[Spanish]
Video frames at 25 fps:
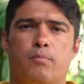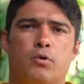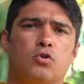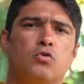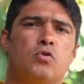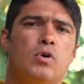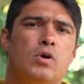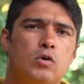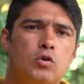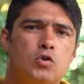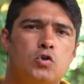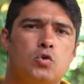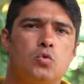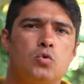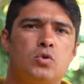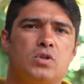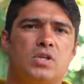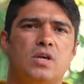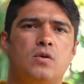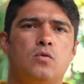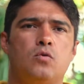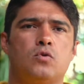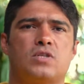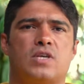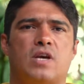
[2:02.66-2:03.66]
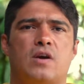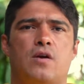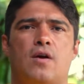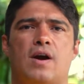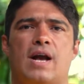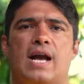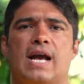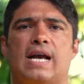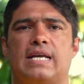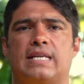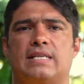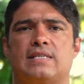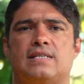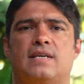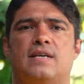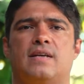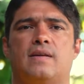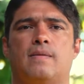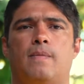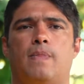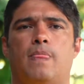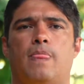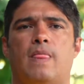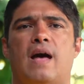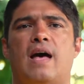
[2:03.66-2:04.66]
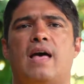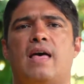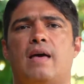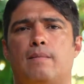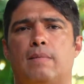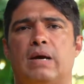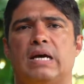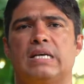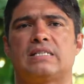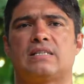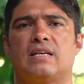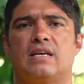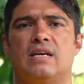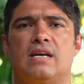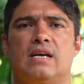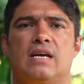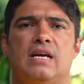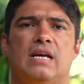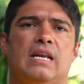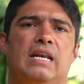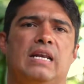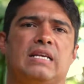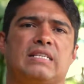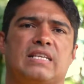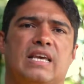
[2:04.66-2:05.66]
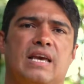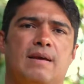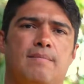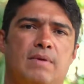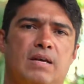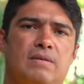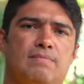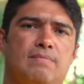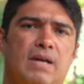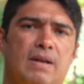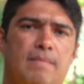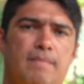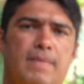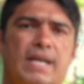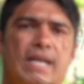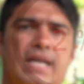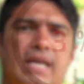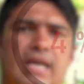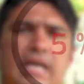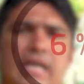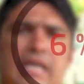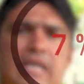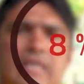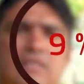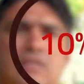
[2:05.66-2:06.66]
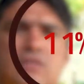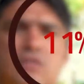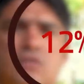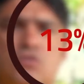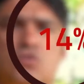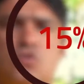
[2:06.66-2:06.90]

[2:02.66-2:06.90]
por nuevos cultivos que van a crecer. Además, las quemas mal manejadas